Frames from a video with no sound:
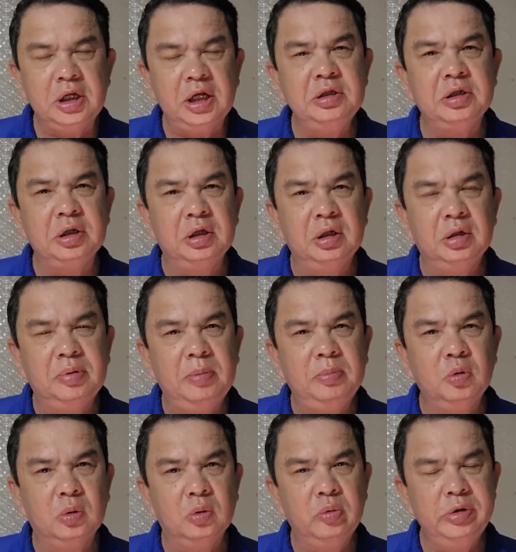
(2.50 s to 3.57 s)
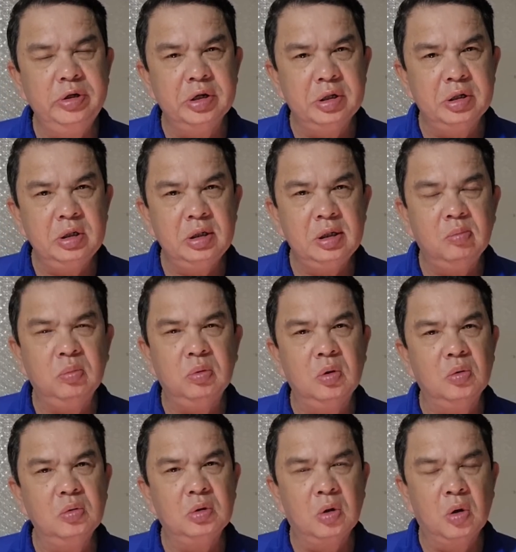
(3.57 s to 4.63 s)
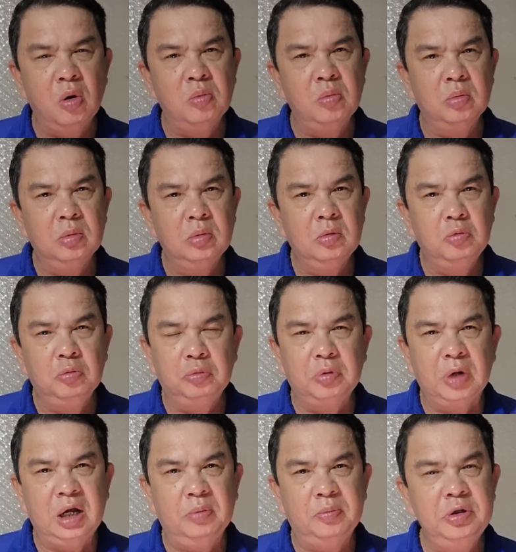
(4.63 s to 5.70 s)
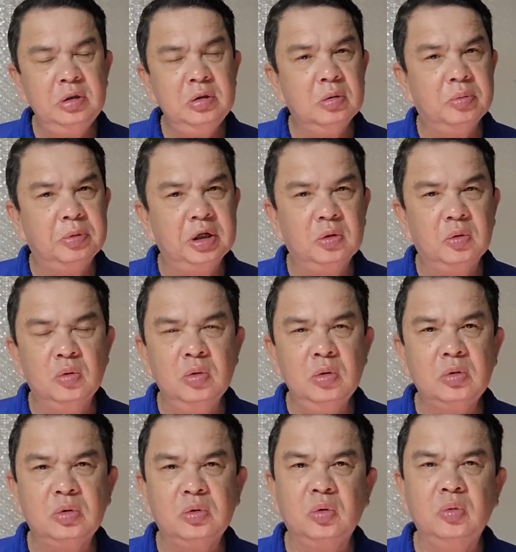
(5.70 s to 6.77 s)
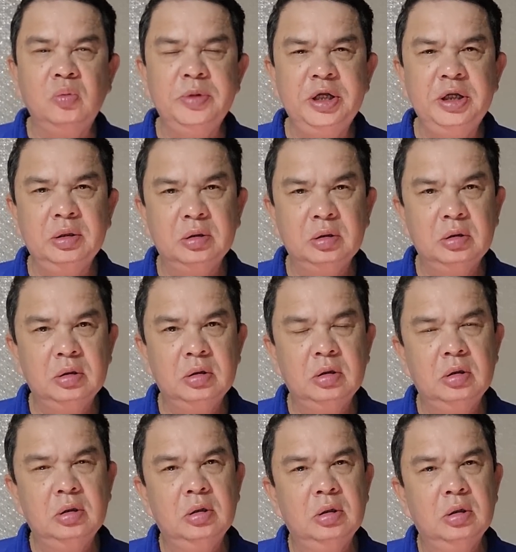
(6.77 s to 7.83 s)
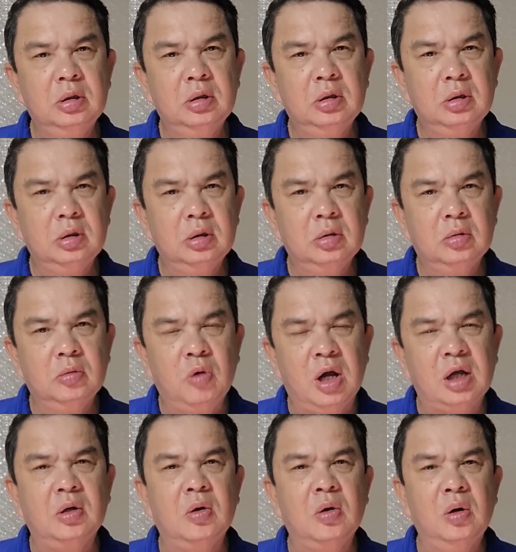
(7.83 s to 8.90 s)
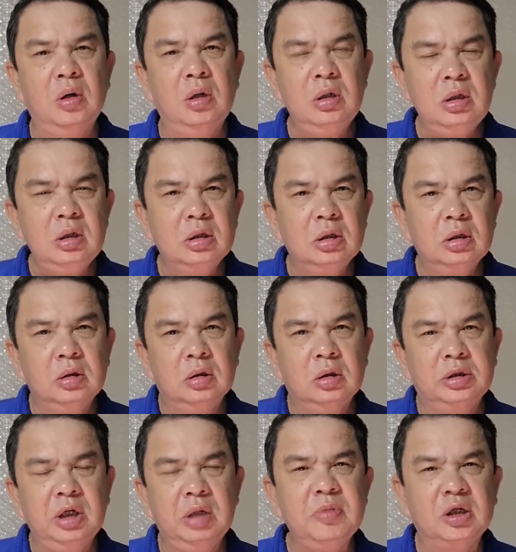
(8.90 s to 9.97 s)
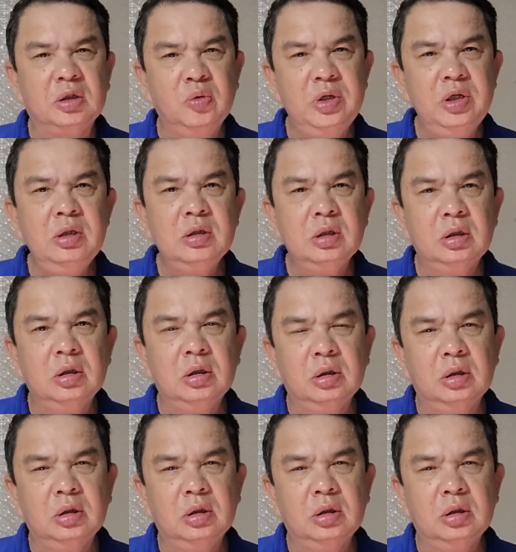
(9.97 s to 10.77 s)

Thưa các anh chị, pháp luật quy định nồng độ cồn và biết việc uống rượu bia hoặc có chất ma túy